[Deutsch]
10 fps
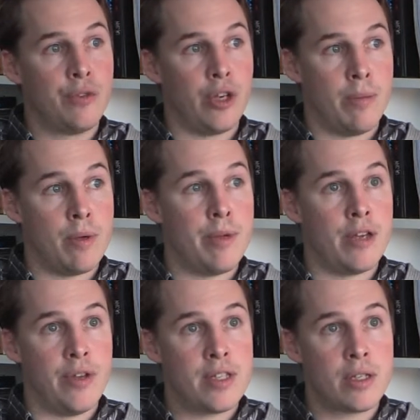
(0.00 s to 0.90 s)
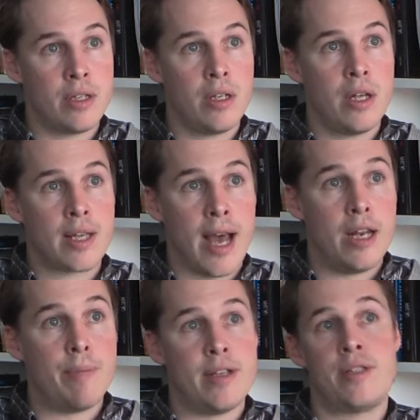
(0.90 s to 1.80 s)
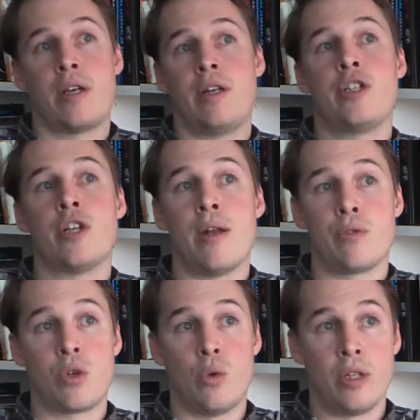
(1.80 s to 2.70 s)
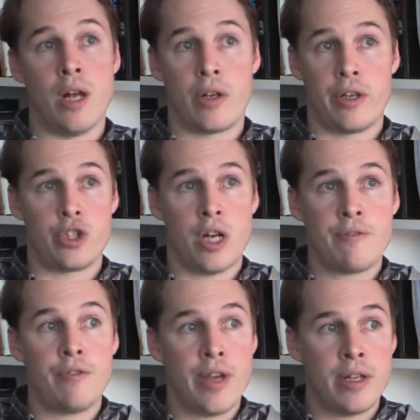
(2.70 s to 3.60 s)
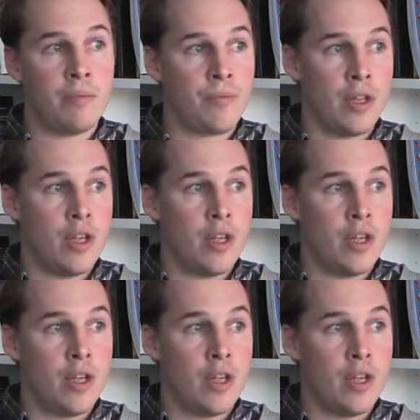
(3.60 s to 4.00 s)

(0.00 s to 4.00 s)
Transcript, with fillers: von immer mehr Wissen keine besseren Entscheidungsgrundlagen geschaffen werden.